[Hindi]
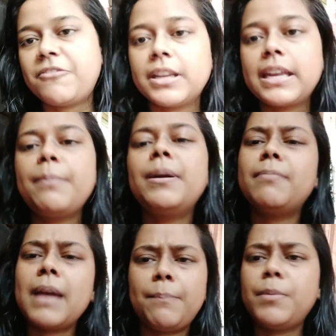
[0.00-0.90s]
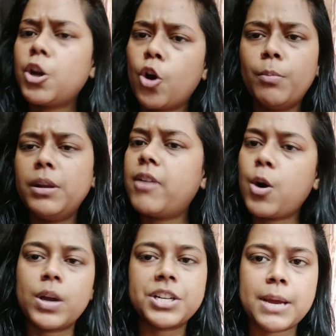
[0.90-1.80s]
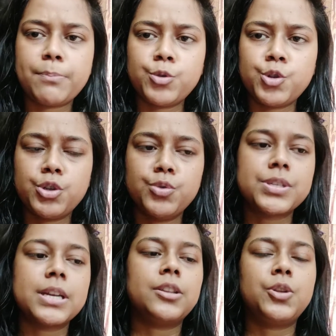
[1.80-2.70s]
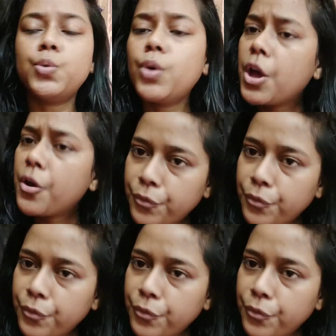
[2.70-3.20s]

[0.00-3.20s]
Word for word: प्रेफर किया बट मैं अपना नॉर्मल वाओ का शैम्पू जो यूज करती हूँ